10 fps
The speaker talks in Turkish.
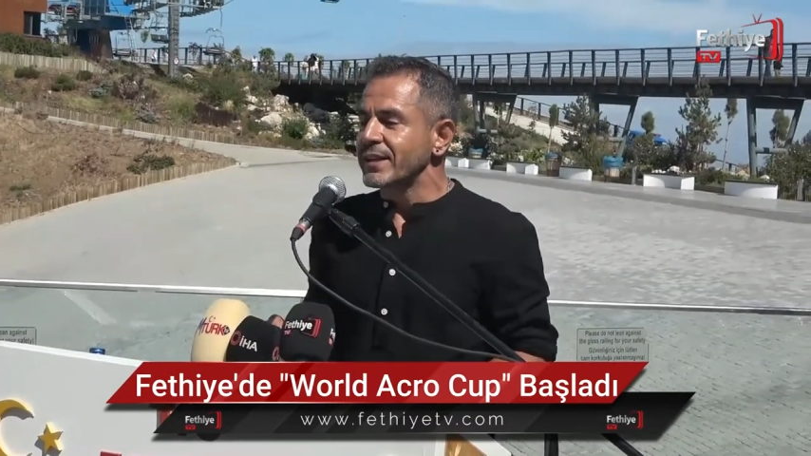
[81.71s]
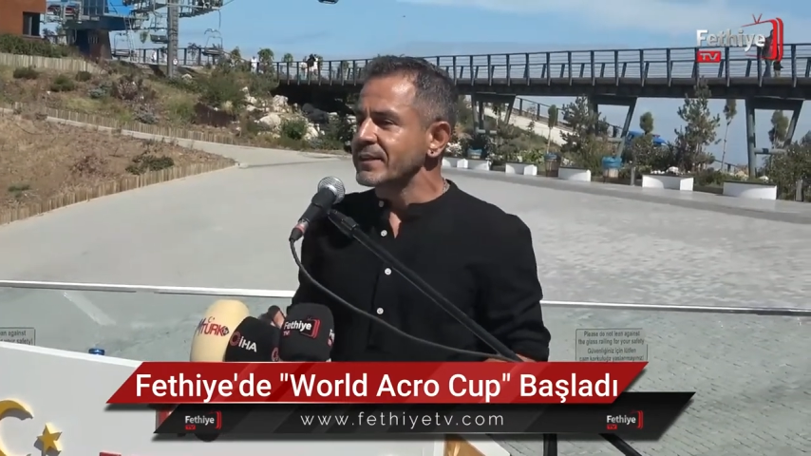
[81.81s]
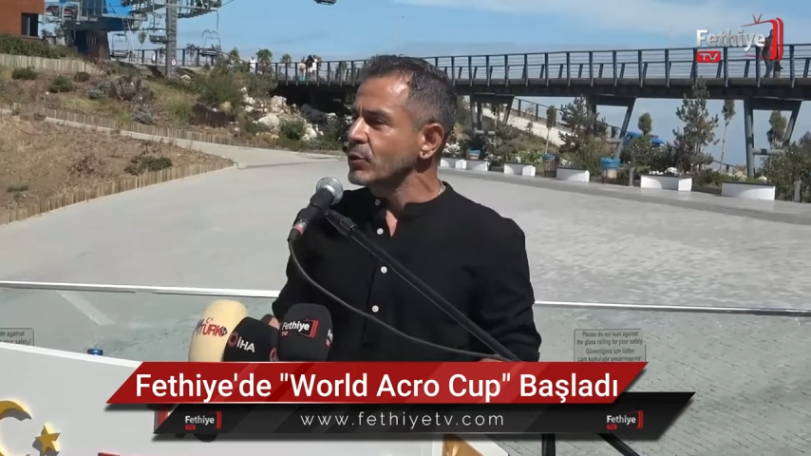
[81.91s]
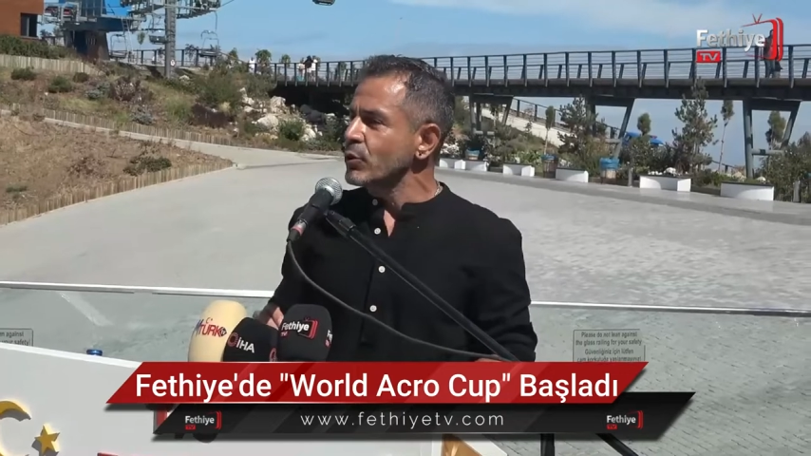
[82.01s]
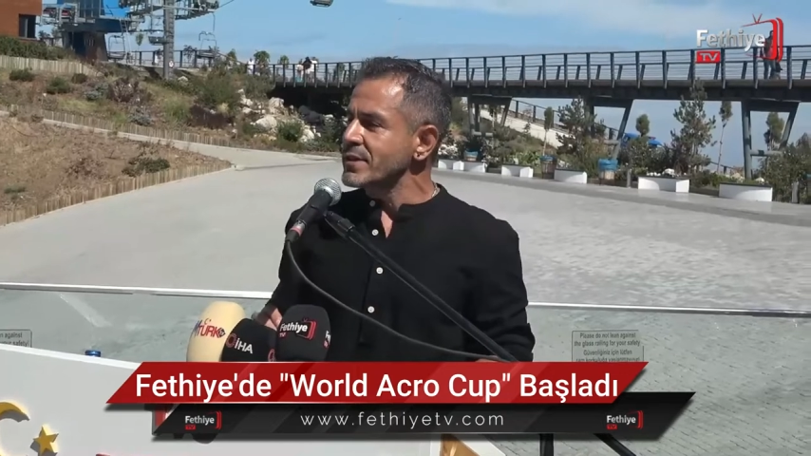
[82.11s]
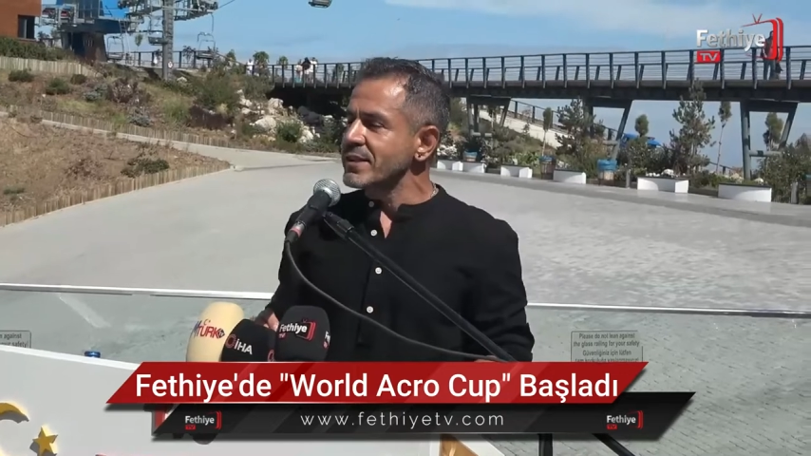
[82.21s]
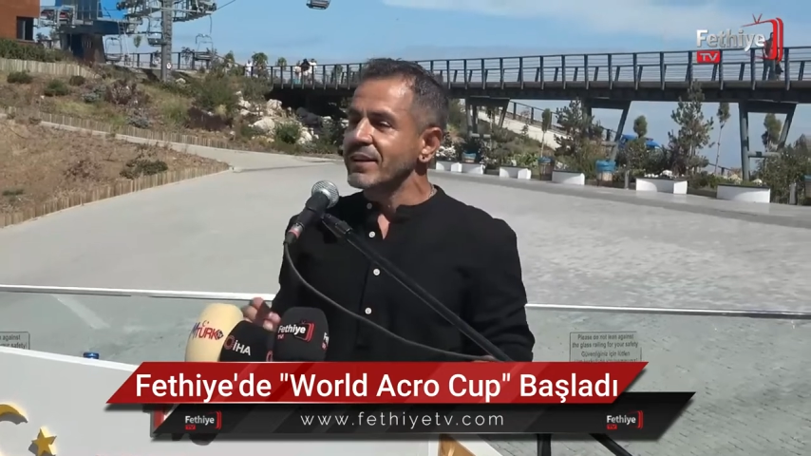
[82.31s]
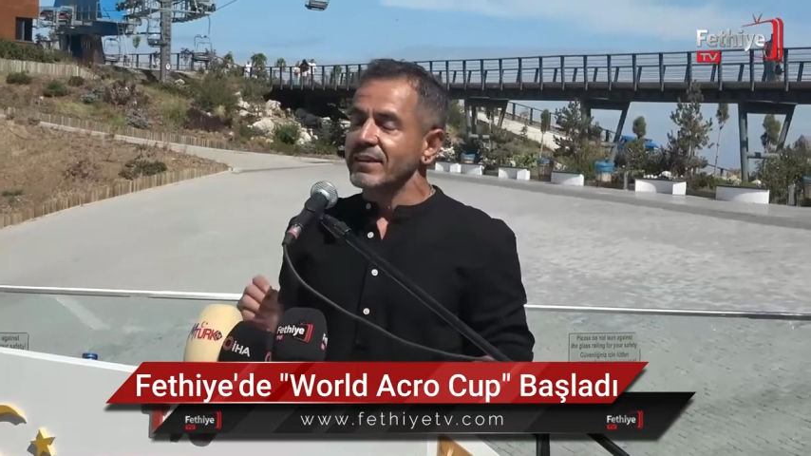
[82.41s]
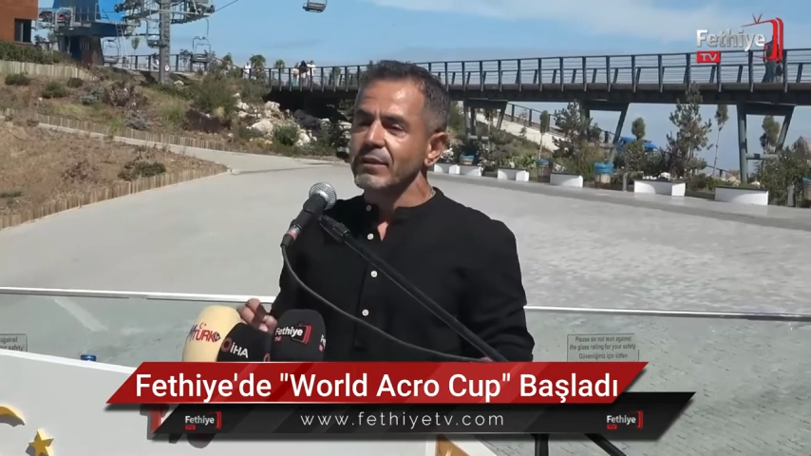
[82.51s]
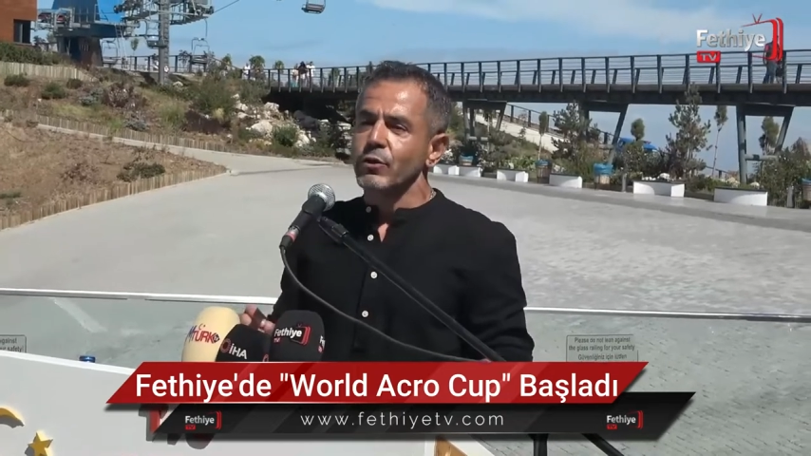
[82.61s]
kategorisi
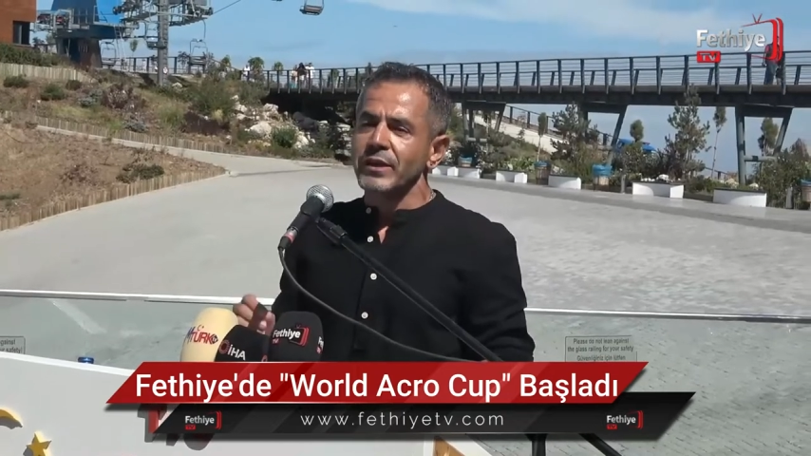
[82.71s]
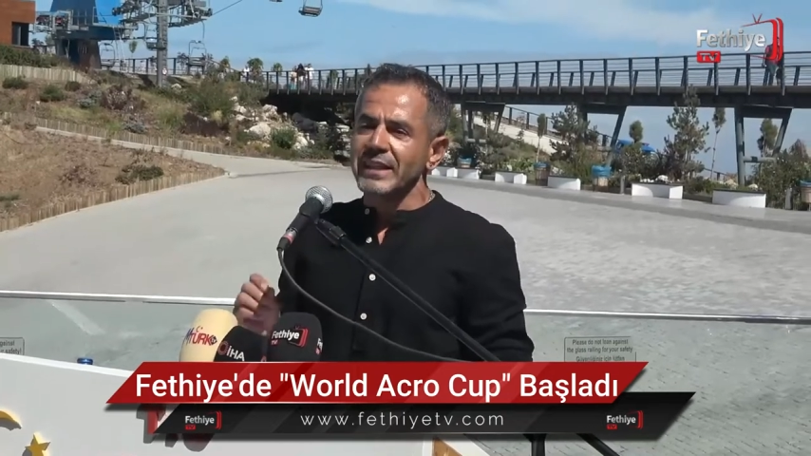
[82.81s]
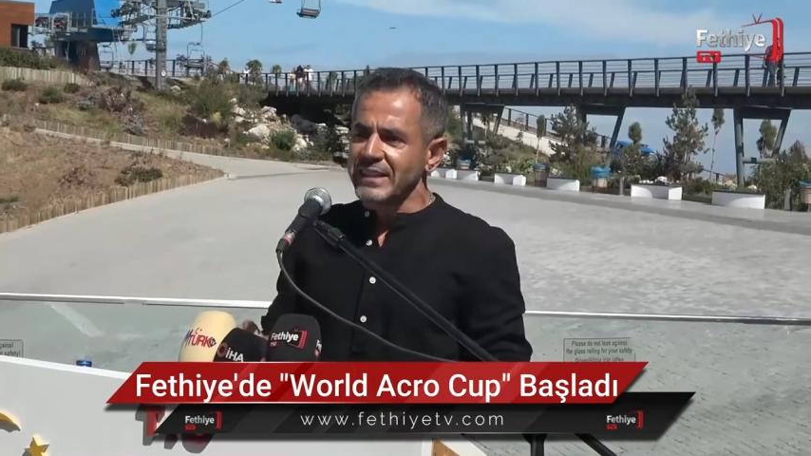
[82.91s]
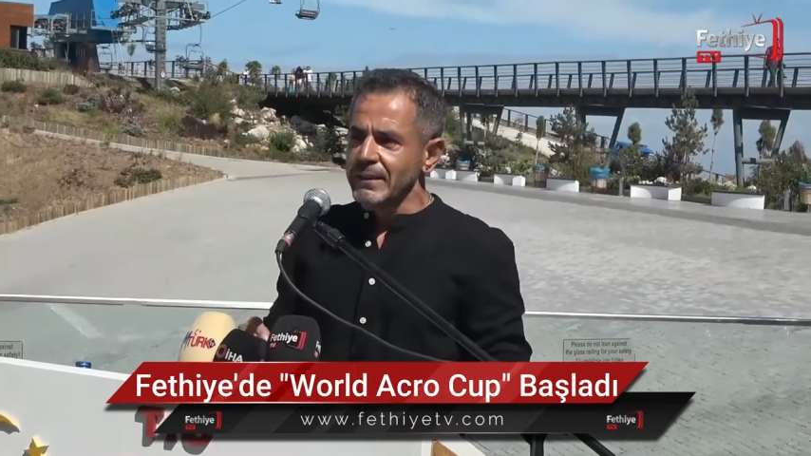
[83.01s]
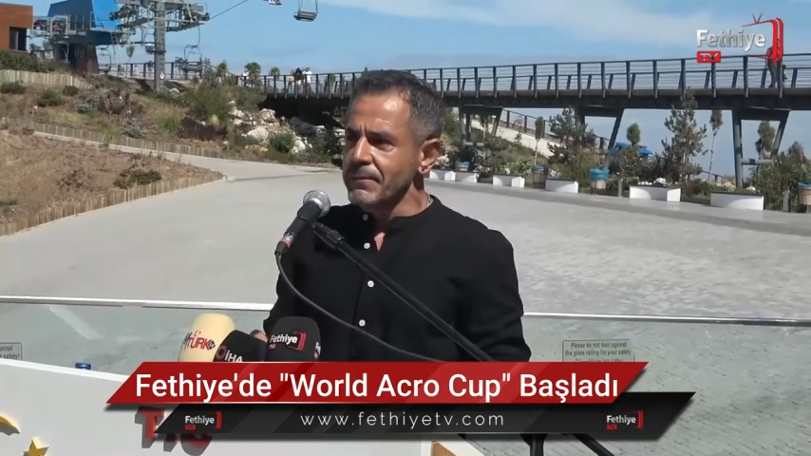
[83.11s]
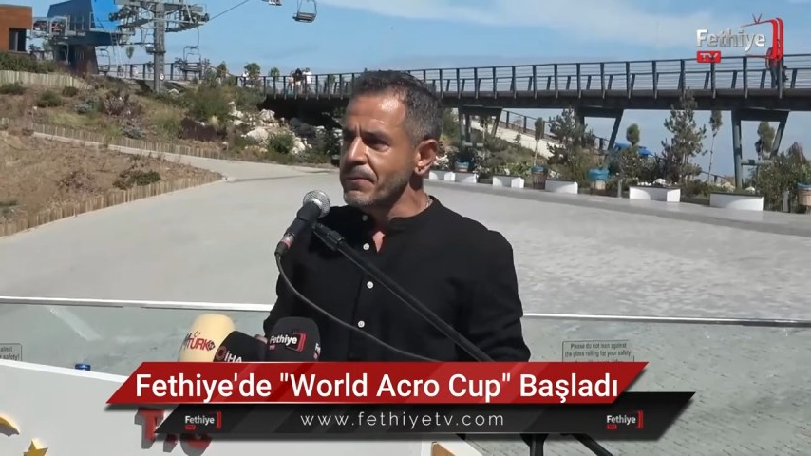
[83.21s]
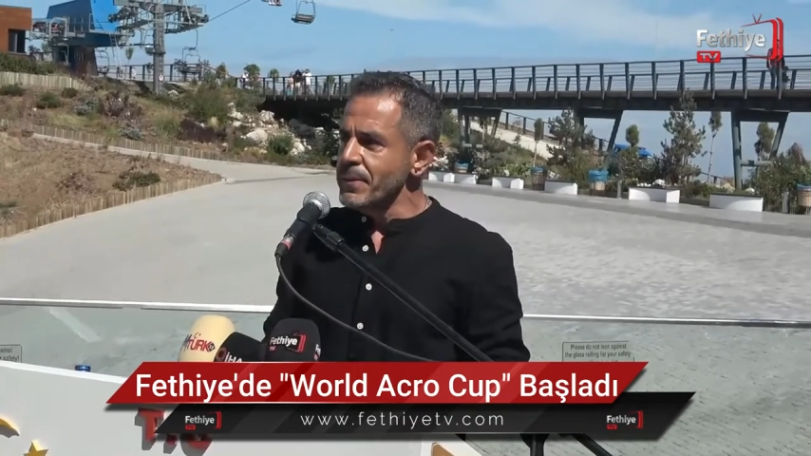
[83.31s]
kategori 2.